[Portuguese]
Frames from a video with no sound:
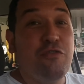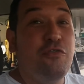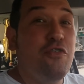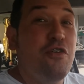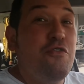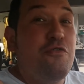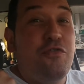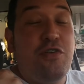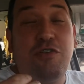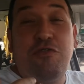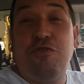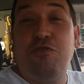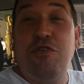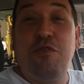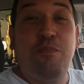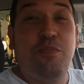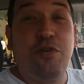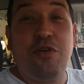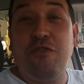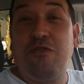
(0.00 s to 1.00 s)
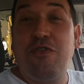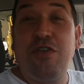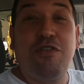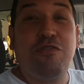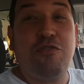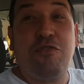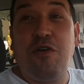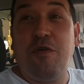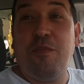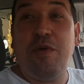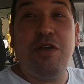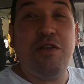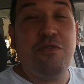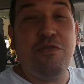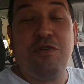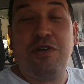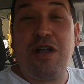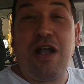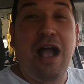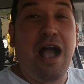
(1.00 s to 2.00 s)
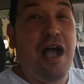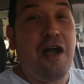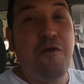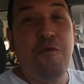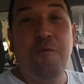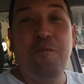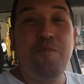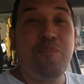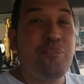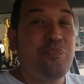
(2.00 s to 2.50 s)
Foi um vídeo no improviso, comendo no carro.